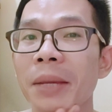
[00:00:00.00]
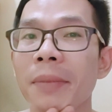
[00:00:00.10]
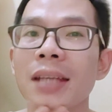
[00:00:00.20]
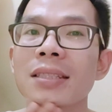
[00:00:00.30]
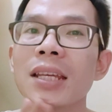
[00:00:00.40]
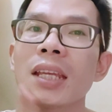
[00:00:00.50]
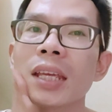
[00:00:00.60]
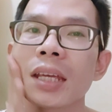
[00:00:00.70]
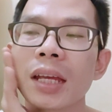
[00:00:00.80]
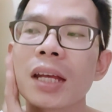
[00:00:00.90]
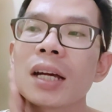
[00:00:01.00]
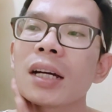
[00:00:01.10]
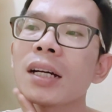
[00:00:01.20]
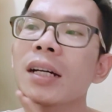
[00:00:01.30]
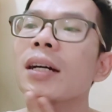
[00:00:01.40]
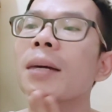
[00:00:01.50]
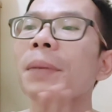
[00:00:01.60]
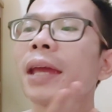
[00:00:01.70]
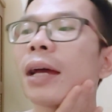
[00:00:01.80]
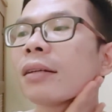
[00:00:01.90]
sebagai sleeping mask. Jadi
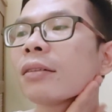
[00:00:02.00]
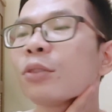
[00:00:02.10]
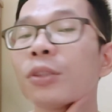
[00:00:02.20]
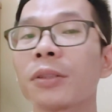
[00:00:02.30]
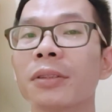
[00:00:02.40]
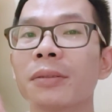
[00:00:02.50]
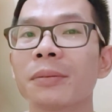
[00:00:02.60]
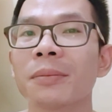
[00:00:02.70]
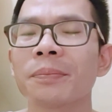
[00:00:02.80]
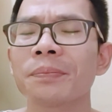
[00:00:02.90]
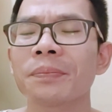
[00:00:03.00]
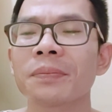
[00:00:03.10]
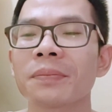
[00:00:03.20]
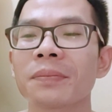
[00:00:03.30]
uh, apa ya untuk